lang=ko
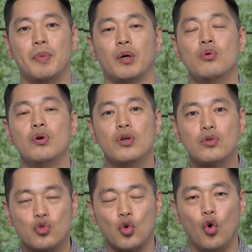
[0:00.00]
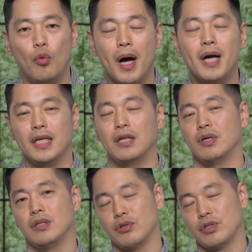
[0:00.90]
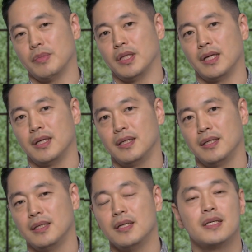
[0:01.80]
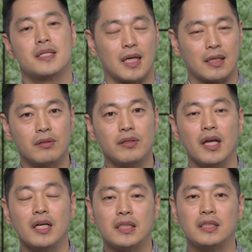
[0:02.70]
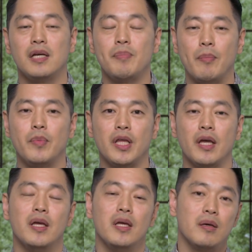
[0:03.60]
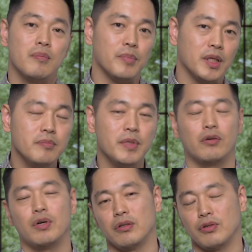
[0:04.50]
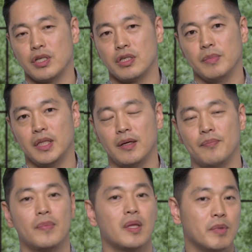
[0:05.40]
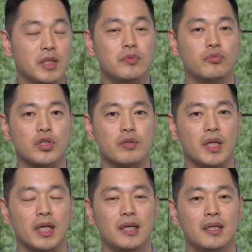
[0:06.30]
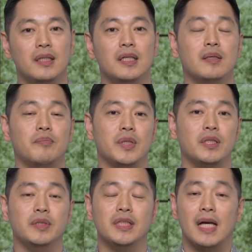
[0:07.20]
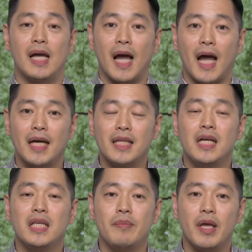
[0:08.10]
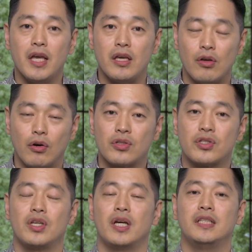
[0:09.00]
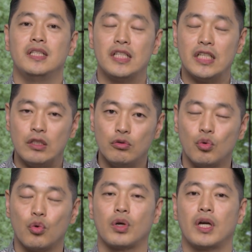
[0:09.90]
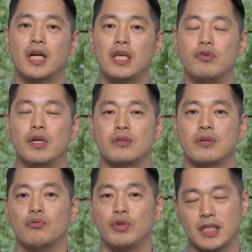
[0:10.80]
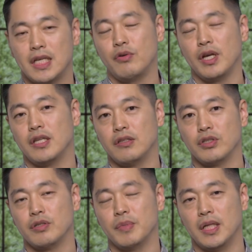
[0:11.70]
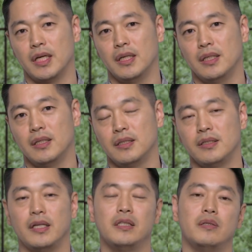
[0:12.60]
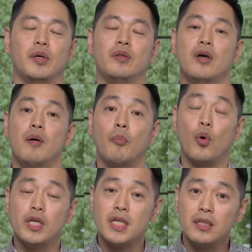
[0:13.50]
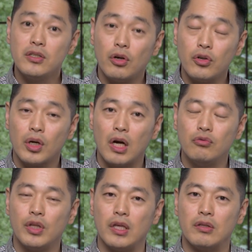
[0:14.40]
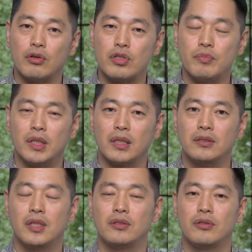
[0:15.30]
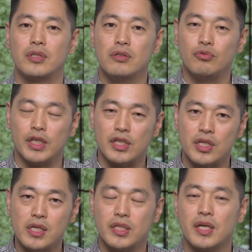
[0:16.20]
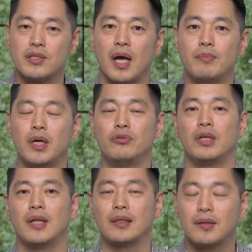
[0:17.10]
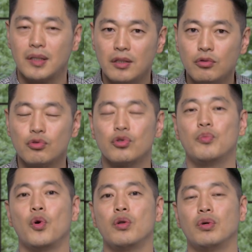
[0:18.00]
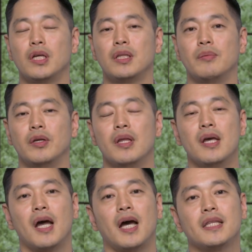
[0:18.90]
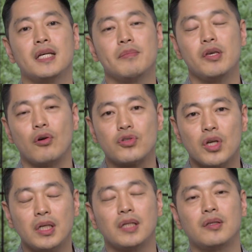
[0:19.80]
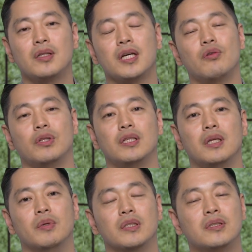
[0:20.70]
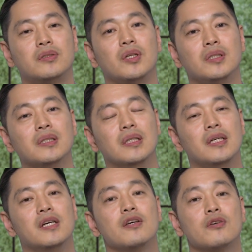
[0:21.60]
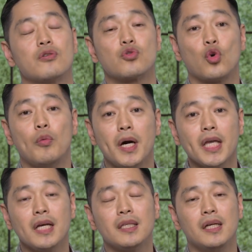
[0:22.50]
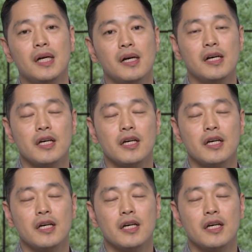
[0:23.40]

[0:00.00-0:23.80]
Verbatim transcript: 바로 소망이라고 하는 것입니다. 자, 그런데 그의 반면에 믿음이라고 하는 것이 있습니다. 믿음은 무엇입니까? 믿음은 하나님의 역사를 이루도록 하기 위해서 우리가 사용해야 되는 것입니다. 예를 들면 보이지 않는 영역 가운데 있는 것입니다. 근데 그것을 우리의 실제 삶 가운데 나타난 것으로 보기를 원한다면, 하나님의 역사가 나타나기를 원한다면, 그때는 소망이 아니라